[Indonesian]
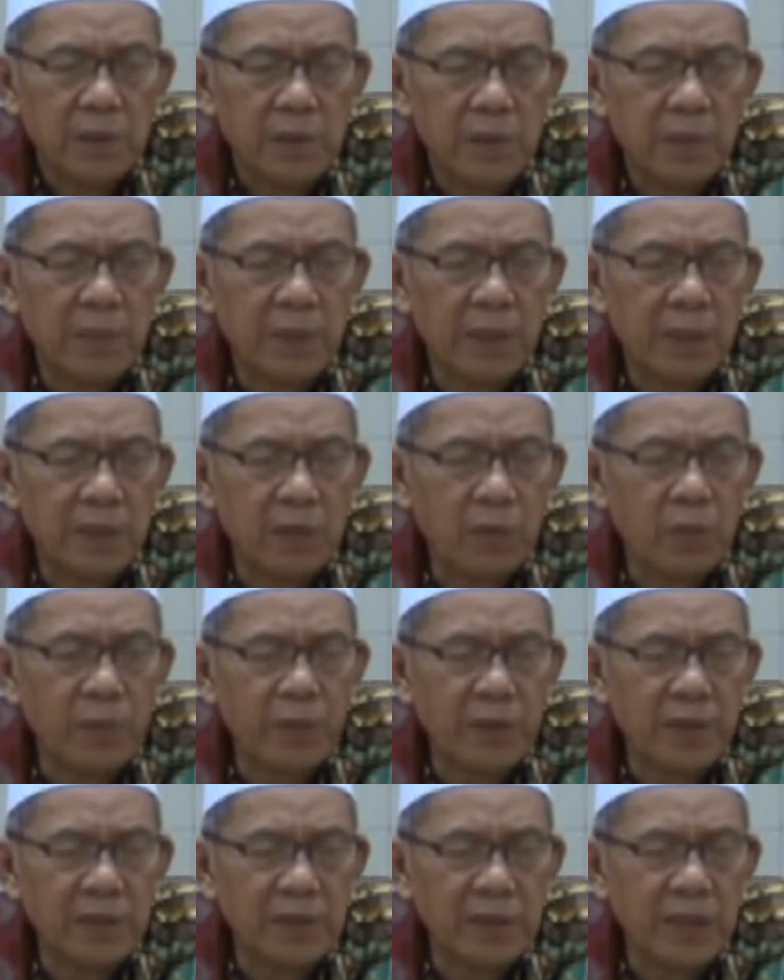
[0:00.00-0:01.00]
di mana
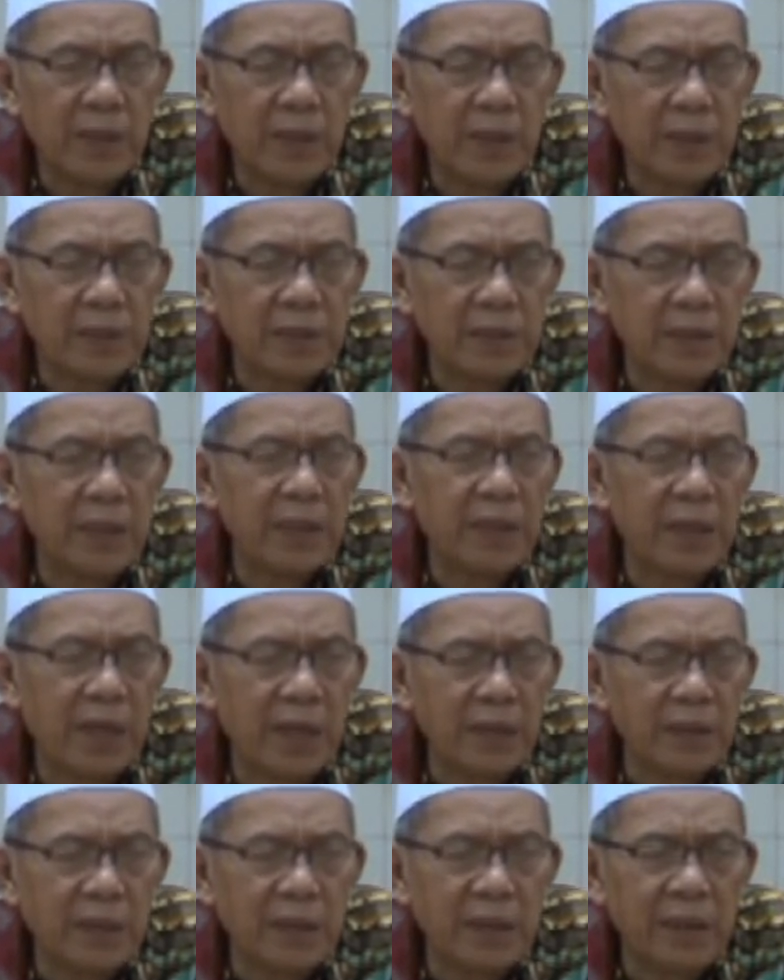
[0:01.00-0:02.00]
nguping syekh geus
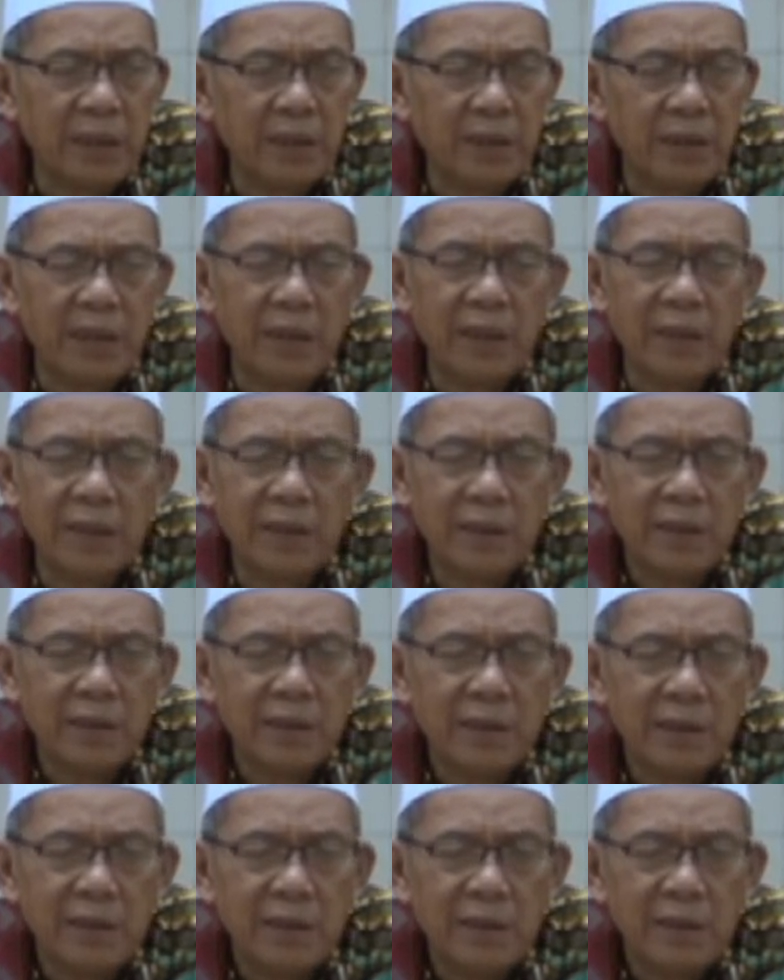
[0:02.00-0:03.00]
nginghak teh eh
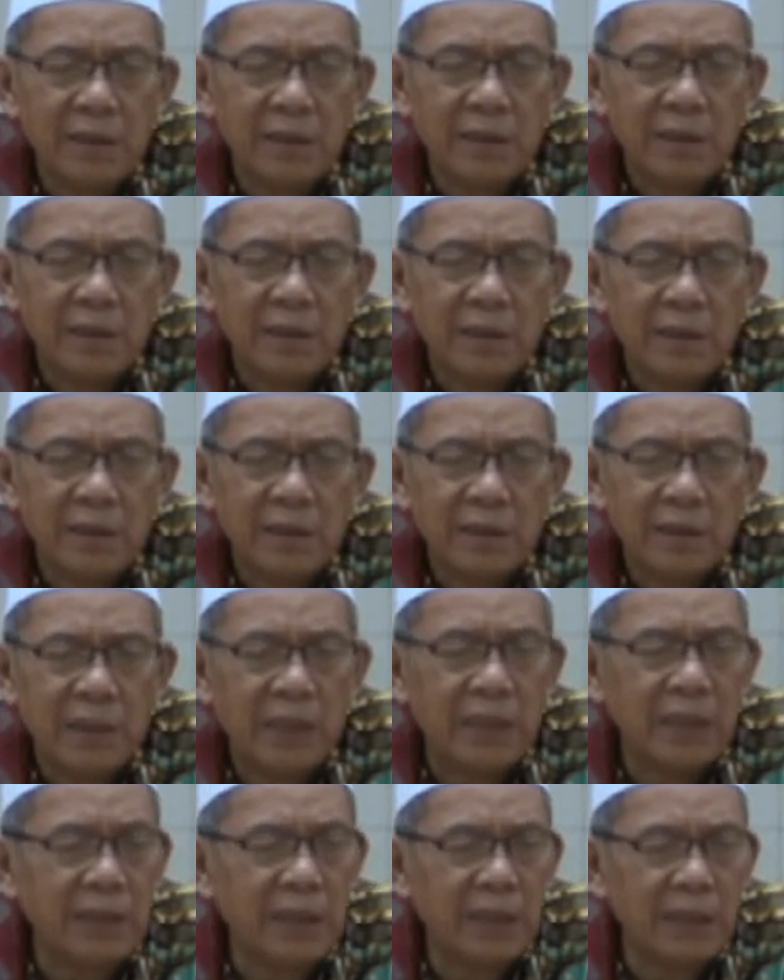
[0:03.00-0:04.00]

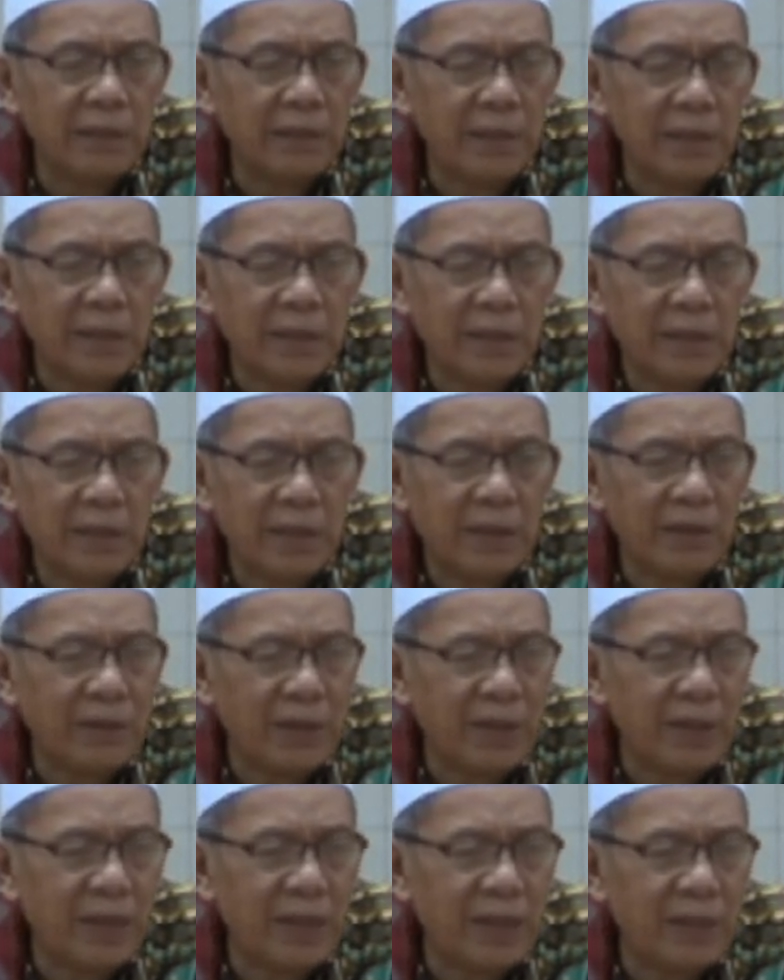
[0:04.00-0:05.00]
carurik we da
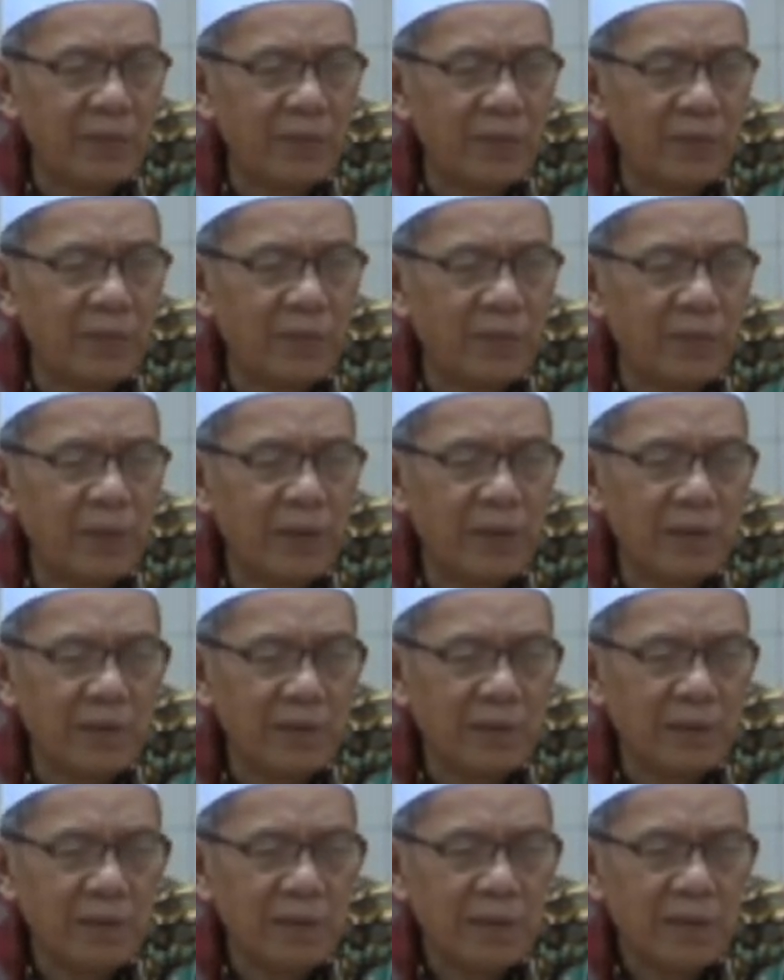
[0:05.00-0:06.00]
urang ge lamun nguping
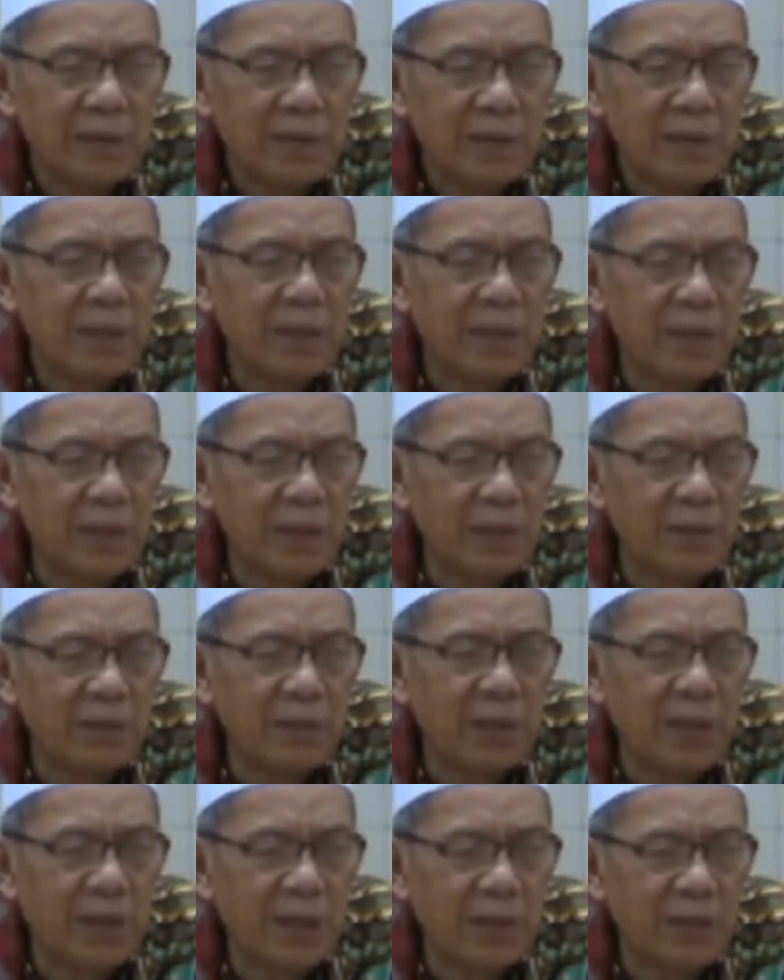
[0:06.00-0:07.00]
higireun
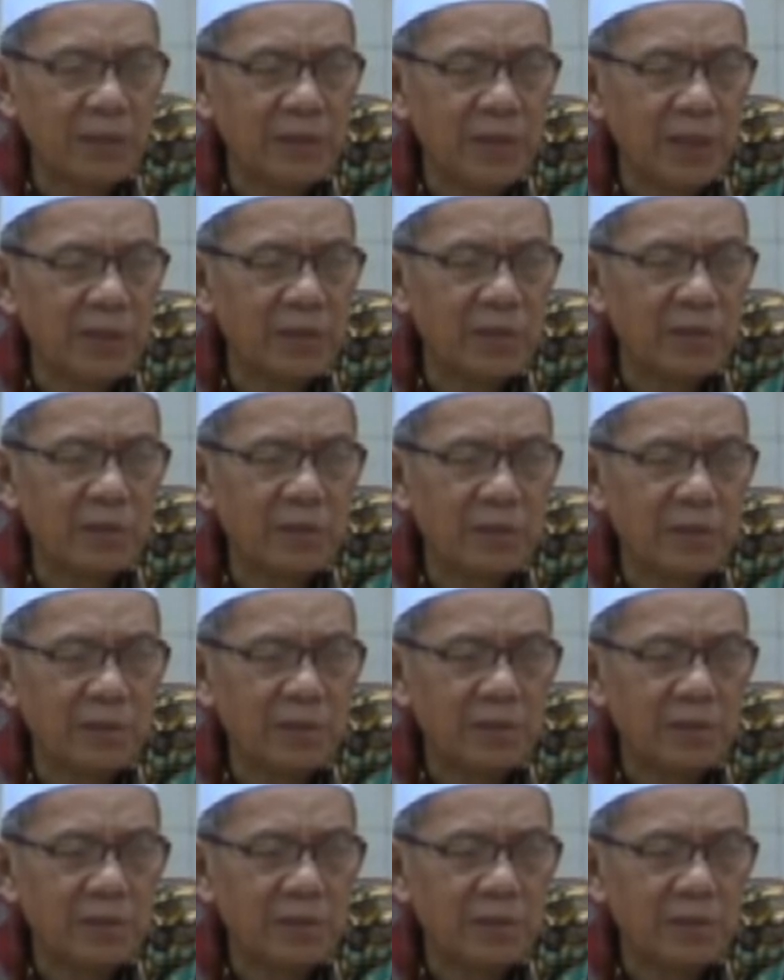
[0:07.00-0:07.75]
urang anu cerik sok